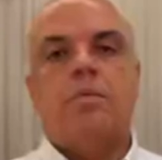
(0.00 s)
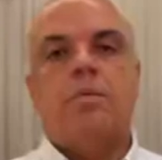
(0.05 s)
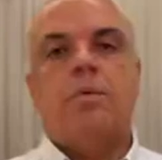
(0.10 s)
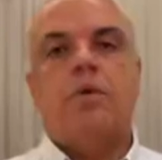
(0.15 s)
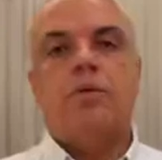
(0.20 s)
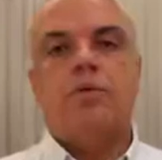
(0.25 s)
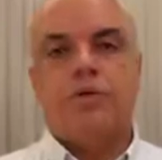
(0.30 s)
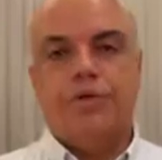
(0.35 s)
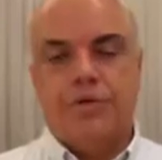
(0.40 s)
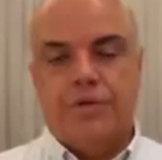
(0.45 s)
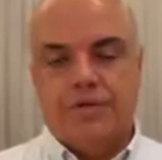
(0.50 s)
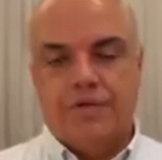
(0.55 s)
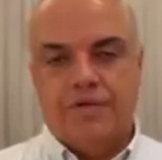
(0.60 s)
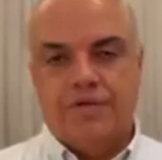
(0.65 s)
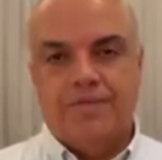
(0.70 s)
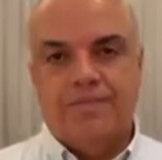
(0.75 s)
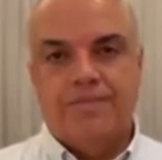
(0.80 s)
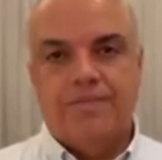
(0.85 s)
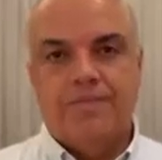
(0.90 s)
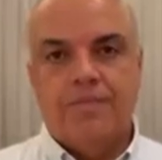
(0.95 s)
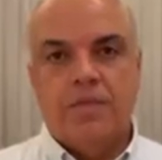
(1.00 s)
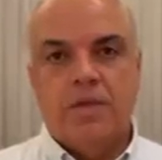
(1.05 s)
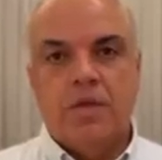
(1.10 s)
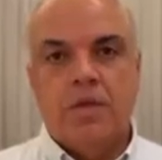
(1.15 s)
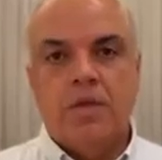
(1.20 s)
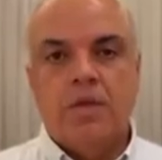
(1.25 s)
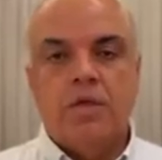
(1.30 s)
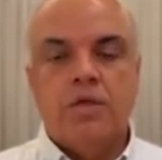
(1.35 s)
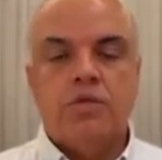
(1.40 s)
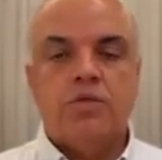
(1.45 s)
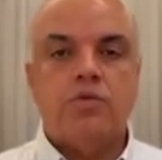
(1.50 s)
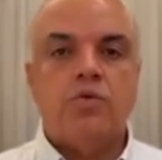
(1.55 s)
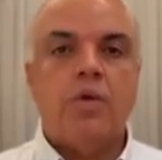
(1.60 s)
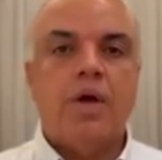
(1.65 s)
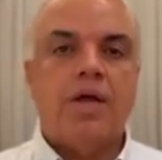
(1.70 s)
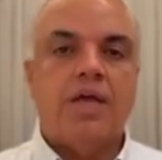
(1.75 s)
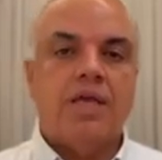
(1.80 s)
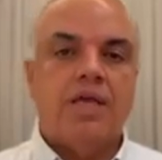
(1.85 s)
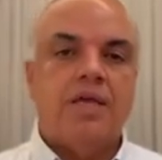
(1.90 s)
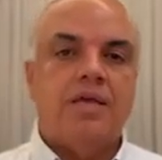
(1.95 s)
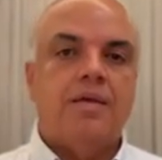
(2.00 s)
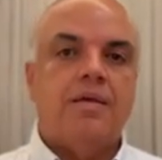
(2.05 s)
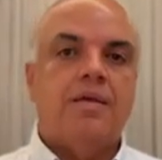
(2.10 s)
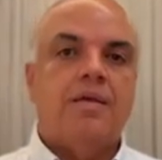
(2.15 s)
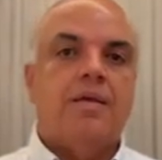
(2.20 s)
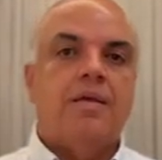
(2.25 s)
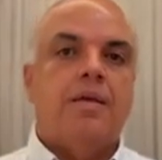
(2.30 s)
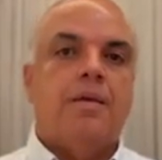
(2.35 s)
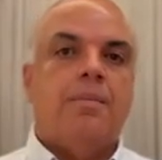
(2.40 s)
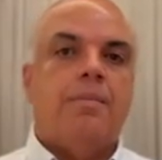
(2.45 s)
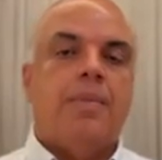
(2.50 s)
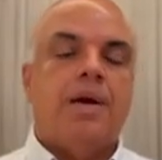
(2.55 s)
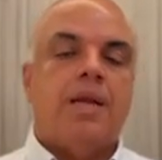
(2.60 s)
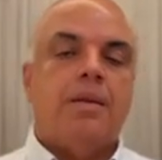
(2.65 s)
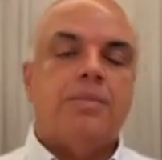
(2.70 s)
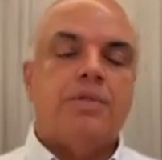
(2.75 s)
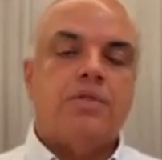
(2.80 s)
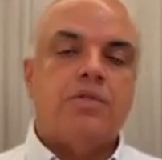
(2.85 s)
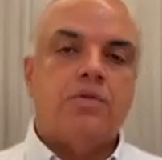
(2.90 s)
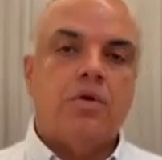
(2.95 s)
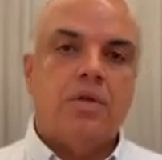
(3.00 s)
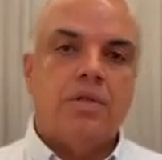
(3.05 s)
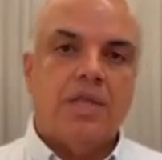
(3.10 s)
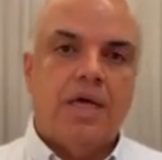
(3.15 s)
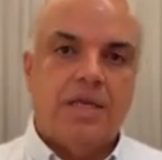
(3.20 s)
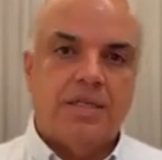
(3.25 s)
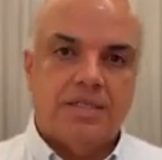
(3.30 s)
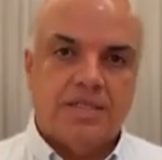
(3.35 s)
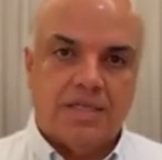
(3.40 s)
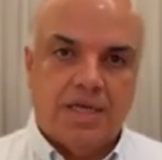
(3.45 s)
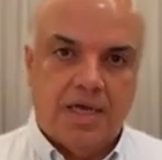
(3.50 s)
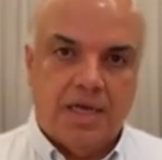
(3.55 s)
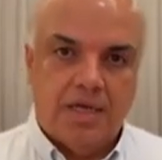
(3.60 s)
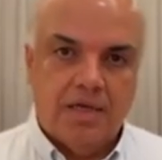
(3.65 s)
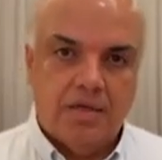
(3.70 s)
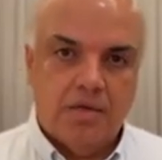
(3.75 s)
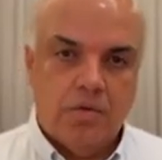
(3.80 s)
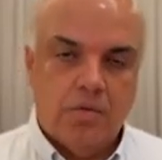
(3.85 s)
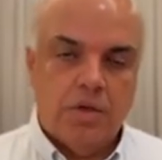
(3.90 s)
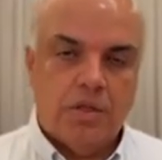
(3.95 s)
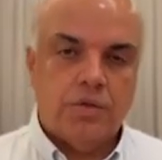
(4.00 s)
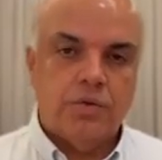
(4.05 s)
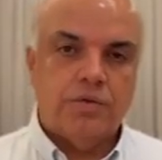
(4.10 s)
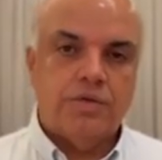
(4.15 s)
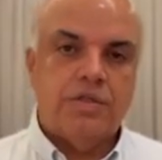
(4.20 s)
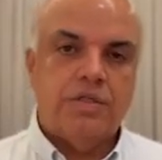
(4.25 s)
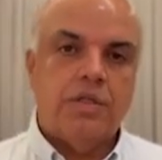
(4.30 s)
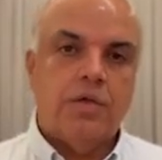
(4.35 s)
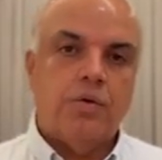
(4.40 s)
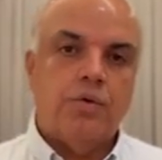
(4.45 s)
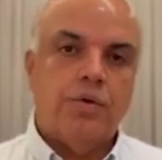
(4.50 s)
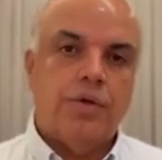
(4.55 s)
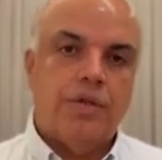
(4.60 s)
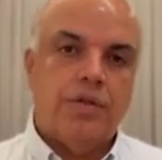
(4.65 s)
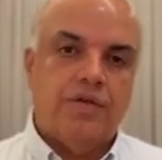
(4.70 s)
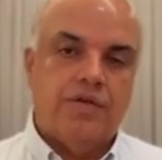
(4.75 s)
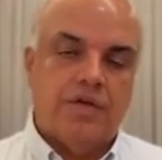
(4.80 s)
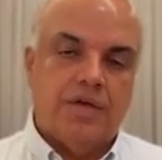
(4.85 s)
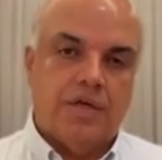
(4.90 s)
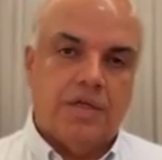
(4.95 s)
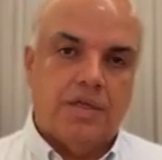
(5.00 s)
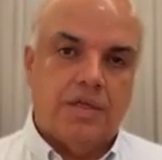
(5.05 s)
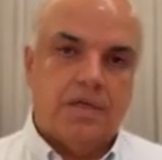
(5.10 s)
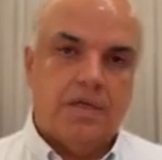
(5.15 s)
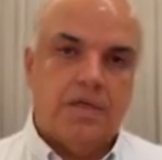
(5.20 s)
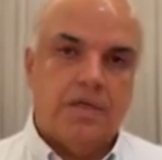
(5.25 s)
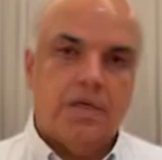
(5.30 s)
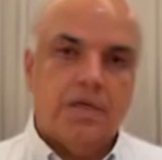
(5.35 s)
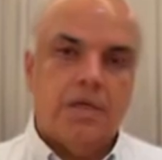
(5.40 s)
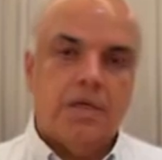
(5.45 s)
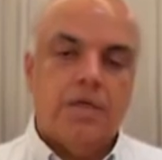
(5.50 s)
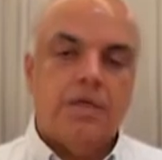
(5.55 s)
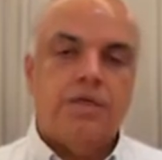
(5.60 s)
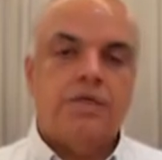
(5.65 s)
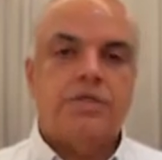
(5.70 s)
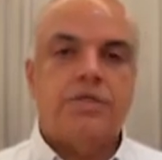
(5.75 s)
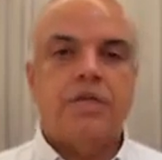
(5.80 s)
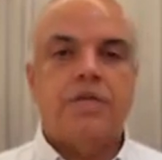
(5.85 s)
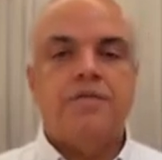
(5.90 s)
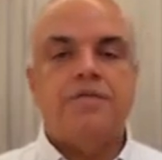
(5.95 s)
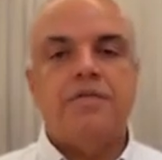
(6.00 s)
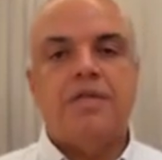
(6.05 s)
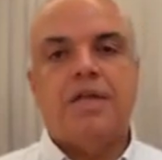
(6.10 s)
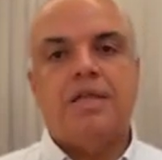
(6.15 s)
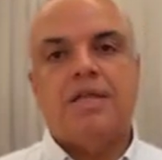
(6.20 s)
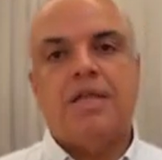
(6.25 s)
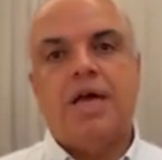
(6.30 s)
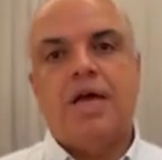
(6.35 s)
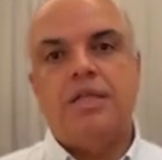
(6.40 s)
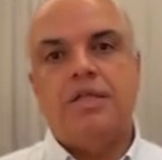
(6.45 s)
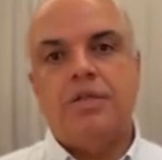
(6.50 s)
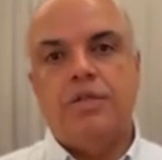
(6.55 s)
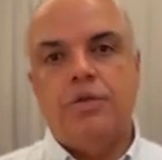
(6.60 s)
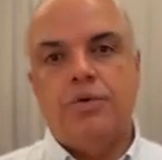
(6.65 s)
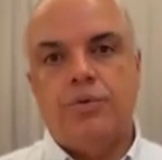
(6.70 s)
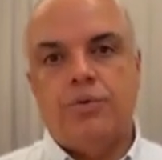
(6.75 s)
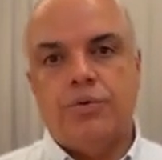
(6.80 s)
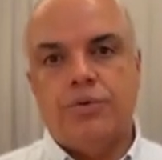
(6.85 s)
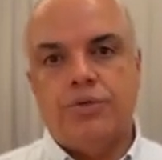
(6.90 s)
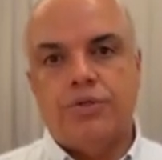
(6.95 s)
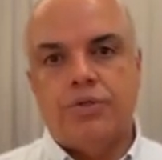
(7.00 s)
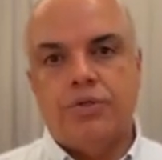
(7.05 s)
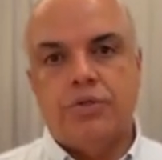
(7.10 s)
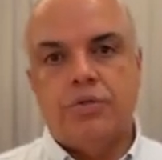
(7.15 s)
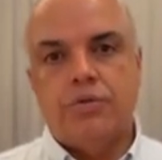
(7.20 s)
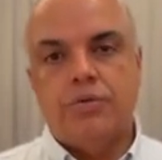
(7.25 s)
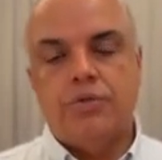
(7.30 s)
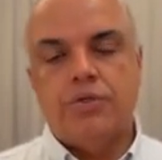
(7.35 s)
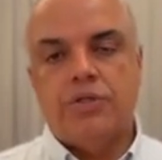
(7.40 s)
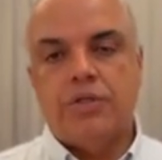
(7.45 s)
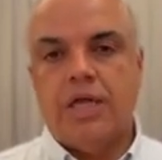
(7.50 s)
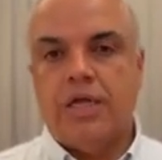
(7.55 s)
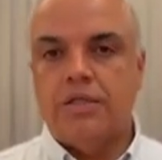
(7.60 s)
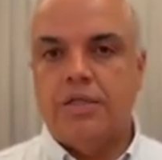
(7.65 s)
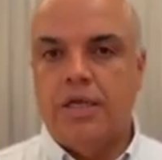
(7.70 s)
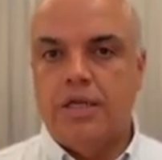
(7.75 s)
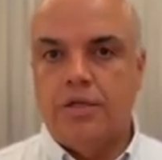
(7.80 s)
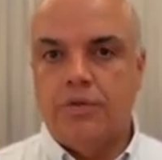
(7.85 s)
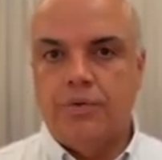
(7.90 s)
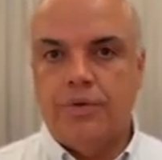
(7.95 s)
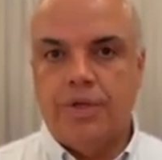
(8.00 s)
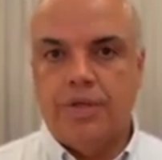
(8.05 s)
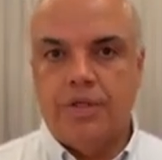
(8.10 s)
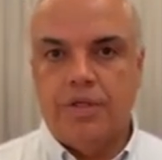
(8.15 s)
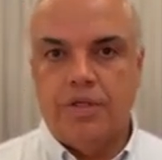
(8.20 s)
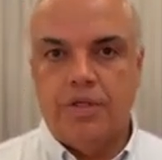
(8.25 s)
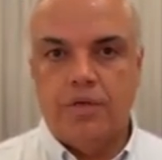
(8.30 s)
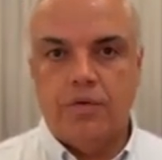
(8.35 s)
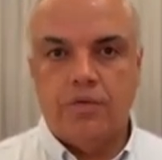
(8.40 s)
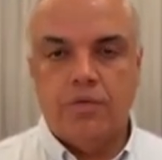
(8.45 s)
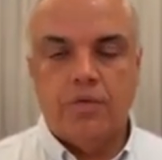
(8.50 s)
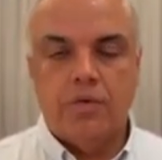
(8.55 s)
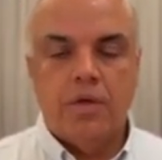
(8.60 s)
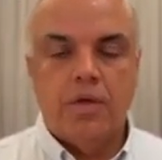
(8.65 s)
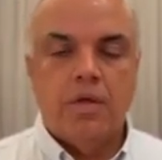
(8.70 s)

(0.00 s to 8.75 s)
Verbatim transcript: Boa noite. Estou aqui para me solidarizar com a torcida corintiana que esteve na tarde de hoje no estádio da Ilha do Retiro